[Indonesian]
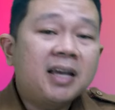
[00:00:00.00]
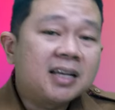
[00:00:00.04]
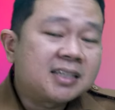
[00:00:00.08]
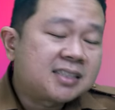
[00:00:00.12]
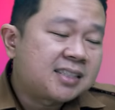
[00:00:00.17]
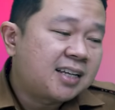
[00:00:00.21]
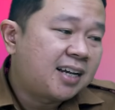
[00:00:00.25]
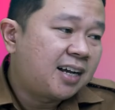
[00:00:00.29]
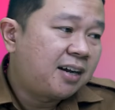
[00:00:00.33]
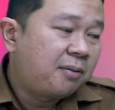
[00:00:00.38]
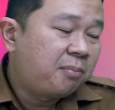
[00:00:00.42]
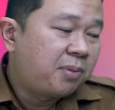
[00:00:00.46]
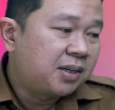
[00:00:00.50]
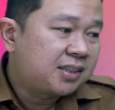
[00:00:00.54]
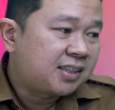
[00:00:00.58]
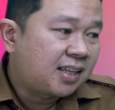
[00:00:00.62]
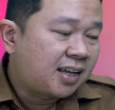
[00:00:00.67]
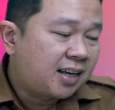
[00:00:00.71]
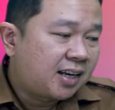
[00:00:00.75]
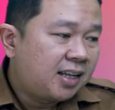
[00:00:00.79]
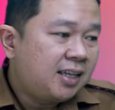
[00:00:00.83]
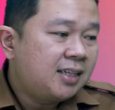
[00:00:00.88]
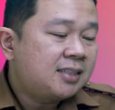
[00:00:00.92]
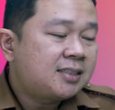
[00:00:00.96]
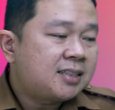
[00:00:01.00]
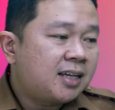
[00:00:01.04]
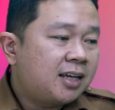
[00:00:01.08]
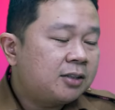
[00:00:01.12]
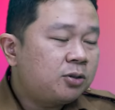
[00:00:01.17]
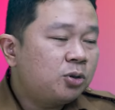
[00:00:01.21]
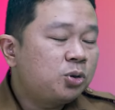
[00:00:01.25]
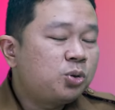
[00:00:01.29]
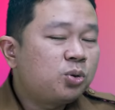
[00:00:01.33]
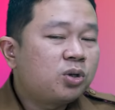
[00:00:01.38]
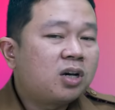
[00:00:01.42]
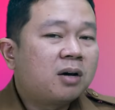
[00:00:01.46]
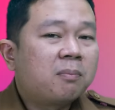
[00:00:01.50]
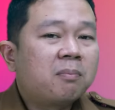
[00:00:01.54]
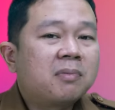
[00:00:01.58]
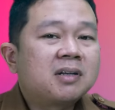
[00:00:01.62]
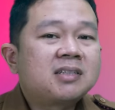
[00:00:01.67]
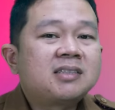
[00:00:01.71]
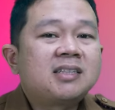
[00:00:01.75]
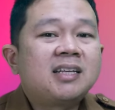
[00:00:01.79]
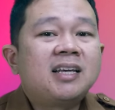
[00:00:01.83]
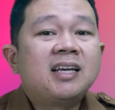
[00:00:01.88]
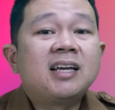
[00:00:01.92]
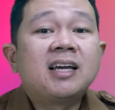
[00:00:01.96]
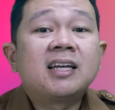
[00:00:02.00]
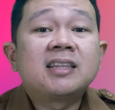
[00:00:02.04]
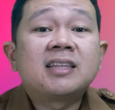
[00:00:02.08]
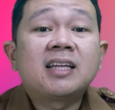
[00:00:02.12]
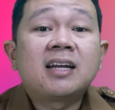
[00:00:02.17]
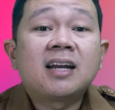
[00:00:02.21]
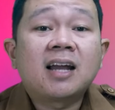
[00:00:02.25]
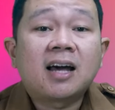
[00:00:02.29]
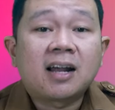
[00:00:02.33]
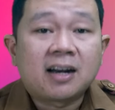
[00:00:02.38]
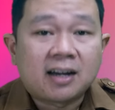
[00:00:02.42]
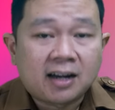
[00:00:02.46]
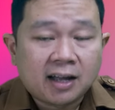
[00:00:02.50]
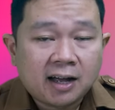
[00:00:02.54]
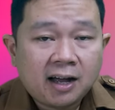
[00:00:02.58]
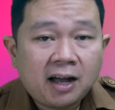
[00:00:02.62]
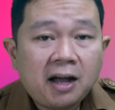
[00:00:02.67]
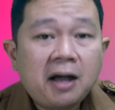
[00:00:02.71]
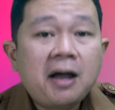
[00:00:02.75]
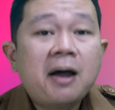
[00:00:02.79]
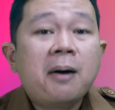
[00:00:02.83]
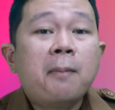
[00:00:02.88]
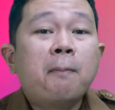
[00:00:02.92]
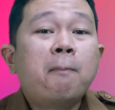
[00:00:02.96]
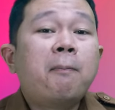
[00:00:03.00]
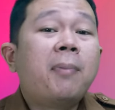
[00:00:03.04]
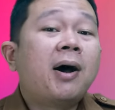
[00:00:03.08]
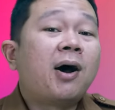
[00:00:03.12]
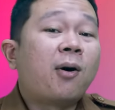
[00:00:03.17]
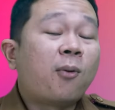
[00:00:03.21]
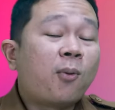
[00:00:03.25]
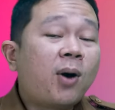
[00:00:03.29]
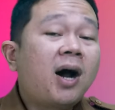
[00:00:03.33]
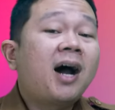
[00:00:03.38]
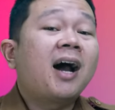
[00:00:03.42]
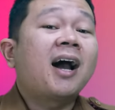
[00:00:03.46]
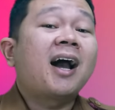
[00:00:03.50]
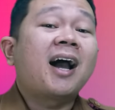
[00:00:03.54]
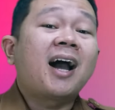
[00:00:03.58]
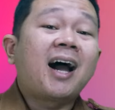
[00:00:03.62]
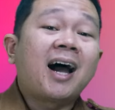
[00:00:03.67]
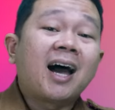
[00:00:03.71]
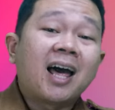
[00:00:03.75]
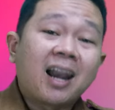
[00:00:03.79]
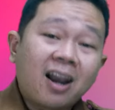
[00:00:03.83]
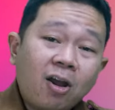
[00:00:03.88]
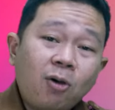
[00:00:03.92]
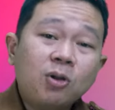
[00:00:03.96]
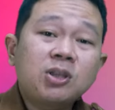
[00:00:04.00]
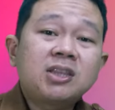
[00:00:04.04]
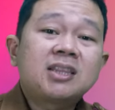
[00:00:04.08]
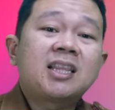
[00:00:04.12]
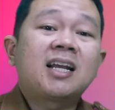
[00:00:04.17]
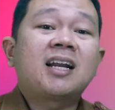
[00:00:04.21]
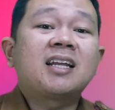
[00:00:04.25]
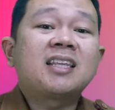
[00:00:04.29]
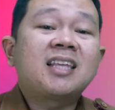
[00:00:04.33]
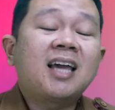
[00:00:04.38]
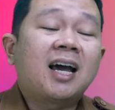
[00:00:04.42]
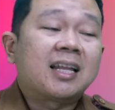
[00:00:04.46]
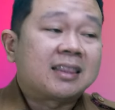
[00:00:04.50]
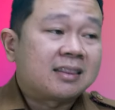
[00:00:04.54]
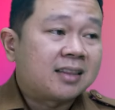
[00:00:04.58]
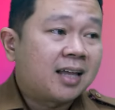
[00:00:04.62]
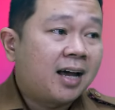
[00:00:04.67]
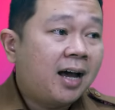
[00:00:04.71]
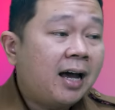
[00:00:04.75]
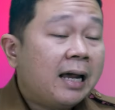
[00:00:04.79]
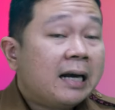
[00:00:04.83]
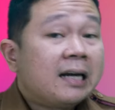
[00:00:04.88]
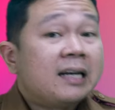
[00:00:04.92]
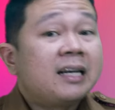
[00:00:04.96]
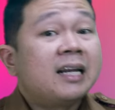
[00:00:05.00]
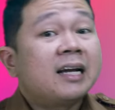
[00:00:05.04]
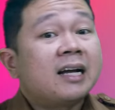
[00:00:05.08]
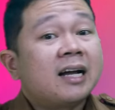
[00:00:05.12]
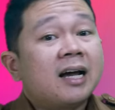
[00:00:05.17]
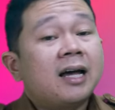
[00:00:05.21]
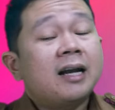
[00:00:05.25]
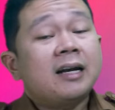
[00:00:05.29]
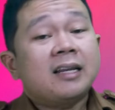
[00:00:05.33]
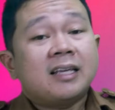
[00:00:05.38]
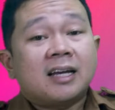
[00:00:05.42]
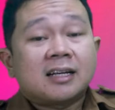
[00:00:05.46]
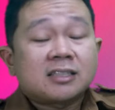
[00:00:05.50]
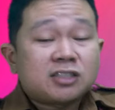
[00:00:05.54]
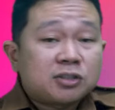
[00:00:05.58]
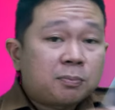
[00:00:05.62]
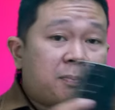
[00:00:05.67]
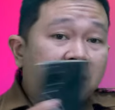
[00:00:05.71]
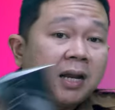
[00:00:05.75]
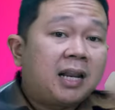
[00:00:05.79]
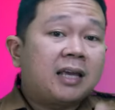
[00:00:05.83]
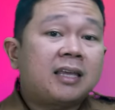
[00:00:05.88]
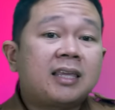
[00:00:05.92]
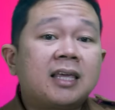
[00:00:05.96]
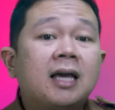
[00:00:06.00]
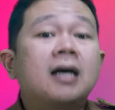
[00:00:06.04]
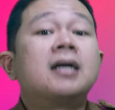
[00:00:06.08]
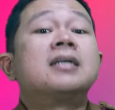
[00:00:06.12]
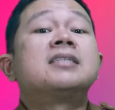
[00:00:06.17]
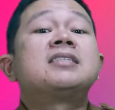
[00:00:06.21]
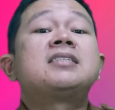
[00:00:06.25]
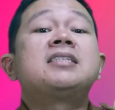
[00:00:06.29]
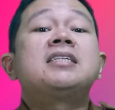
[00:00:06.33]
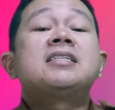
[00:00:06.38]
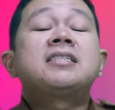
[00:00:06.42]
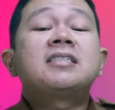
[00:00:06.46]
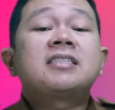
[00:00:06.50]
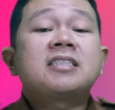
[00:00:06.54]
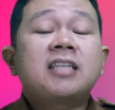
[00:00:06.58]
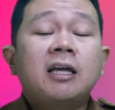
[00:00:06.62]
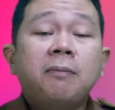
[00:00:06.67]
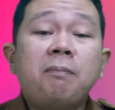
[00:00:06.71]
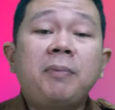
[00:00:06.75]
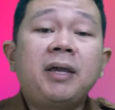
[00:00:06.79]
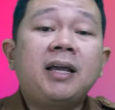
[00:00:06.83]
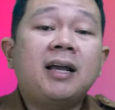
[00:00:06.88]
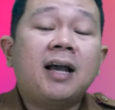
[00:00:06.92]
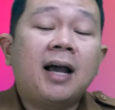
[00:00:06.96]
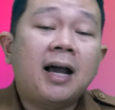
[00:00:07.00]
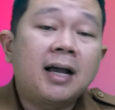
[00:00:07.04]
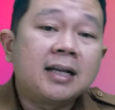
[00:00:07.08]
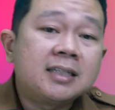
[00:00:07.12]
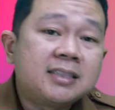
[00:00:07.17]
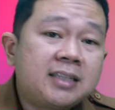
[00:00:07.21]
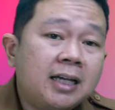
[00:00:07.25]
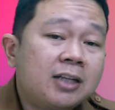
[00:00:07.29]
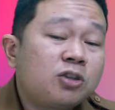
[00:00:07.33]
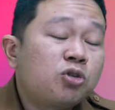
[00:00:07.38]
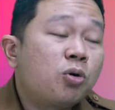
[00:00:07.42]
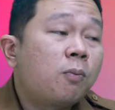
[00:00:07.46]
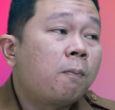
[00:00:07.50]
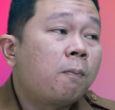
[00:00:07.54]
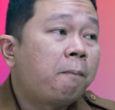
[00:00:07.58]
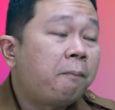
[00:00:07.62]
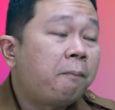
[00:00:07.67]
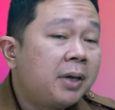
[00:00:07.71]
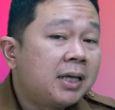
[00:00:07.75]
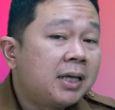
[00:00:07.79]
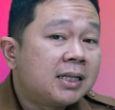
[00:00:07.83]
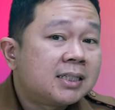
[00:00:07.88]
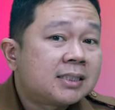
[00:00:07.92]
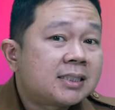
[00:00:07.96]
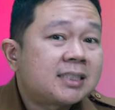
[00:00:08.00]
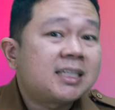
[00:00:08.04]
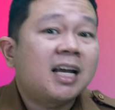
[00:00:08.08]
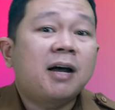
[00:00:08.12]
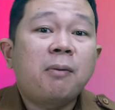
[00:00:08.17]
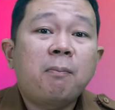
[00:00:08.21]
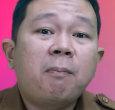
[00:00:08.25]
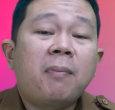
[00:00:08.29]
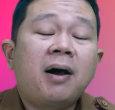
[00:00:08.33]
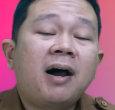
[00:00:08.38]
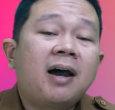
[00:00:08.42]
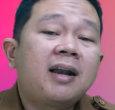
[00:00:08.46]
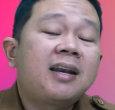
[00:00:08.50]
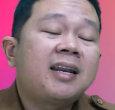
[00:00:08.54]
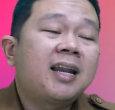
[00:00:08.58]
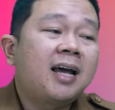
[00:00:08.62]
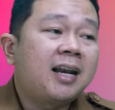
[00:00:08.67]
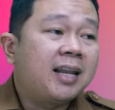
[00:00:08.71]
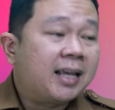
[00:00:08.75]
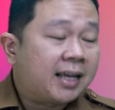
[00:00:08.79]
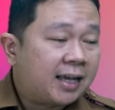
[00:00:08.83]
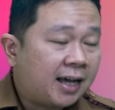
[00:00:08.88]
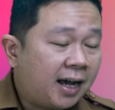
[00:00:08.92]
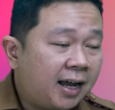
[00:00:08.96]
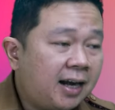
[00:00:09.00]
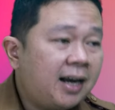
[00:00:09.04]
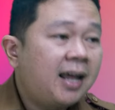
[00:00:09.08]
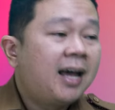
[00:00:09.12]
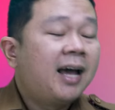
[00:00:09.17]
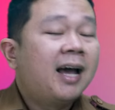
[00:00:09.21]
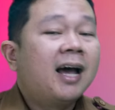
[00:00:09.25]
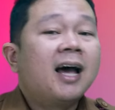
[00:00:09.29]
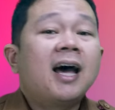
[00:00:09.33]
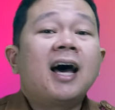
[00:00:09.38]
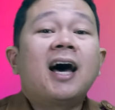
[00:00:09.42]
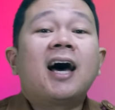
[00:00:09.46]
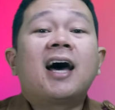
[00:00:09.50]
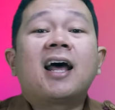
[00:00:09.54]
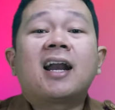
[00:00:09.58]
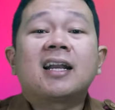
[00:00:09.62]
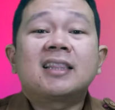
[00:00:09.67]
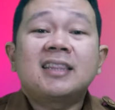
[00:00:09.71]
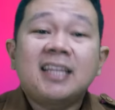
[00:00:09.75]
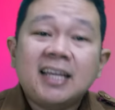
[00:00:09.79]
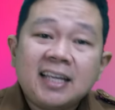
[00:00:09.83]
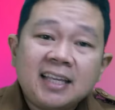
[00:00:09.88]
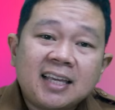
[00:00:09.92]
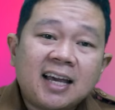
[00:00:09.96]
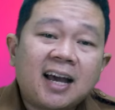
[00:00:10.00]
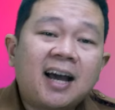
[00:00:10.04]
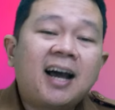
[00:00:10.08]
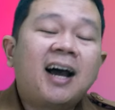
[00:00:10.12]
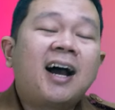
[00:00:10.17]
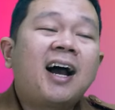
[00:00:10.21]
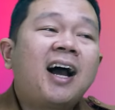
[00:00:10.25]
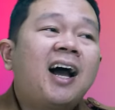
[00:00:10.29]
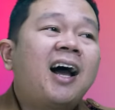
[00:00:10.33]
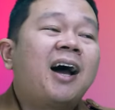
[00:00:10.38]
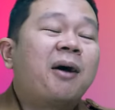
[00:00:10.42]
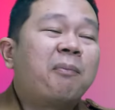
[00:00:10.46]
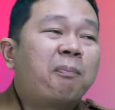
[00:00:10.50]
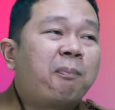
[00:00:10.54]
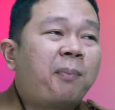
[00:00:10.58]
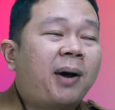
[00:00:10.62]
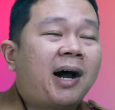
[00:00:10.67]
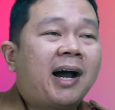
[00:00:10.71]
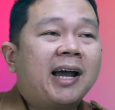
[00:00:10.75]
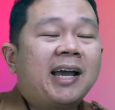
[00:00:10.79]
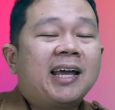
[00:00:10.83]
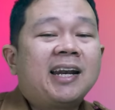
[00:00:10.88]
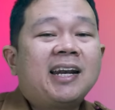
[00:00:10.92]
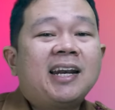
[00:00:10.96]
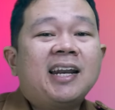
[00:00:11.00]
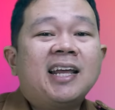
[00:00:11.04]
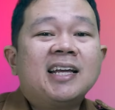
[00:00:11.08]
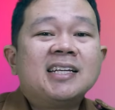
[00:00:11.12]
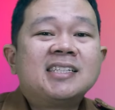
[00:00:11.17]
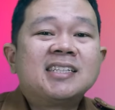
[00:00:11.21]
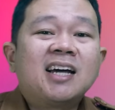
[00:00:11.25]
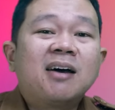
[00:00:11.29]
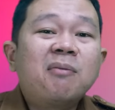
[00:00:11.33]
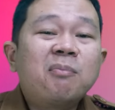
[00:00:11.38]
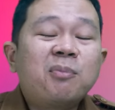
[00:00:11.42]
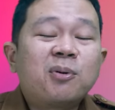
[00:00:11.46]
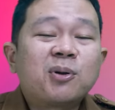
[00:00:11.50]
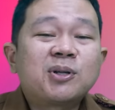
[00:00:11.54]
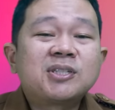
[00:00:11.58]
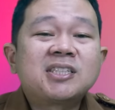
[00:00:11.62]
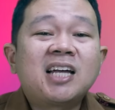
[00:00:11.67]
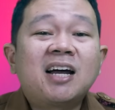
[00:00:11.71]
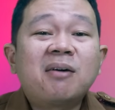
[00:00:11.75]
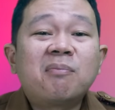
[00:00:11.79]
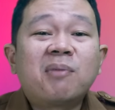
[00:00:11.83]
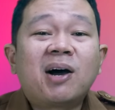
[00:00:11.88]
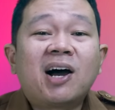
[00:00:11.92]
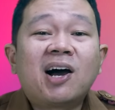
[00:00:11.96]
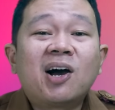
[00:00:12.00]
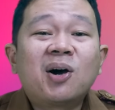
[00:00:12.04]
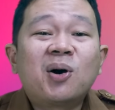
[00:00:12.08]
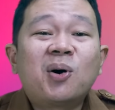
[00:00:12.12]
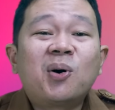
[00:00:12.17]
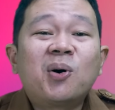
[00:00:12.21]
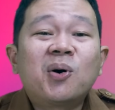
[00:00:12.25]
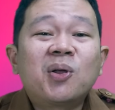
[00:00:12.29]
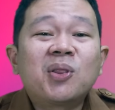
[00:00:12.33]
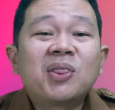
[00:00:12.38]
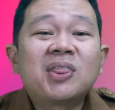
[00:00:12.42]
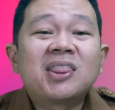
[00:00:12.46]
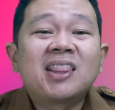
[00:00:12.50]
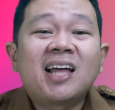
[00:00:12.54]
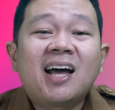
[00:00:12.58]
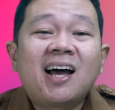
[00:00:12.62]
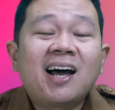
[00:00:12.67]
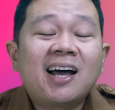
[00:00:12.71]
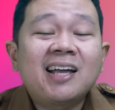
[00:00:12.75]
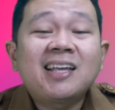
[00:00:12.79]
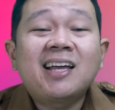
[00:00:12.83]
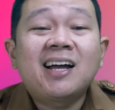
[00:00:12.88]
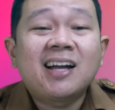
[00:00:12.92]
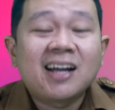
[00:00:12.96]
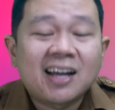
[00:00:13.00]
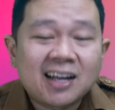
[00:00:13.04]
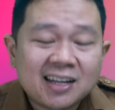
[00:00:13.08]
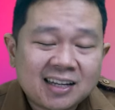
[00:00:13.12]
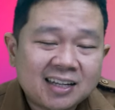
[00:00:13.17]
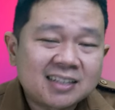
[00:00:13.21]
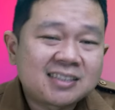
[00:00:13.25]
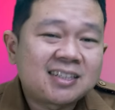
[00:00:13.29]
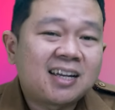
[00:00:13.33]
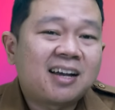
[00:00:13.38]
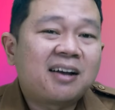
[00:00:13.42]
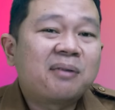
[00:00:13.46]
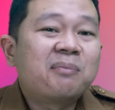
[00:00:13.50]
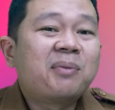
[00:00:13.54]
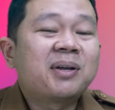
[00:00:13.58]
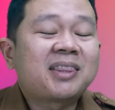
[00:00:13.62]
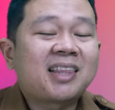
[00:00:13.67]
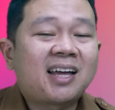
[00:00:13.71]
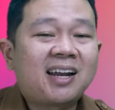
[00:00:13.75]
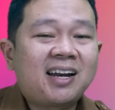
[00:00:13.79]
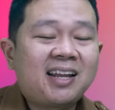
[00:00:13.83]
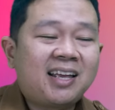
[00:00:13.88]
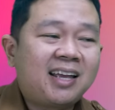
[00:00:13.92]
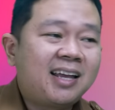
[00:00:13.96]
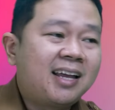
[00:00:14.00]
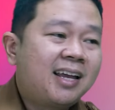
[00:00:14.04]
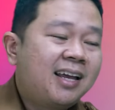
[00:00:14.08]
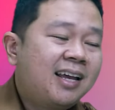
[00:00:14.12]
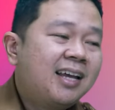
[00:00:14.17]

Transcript: ya sahabat tani, saya itu juga mesti ingetin Anda bahwa kalau ternyata dengan yang sebaliknya sistemik aja itu bisa mengendalikan, artinya ngapain dicampur sama kontak ya enggak ya sahabat tani?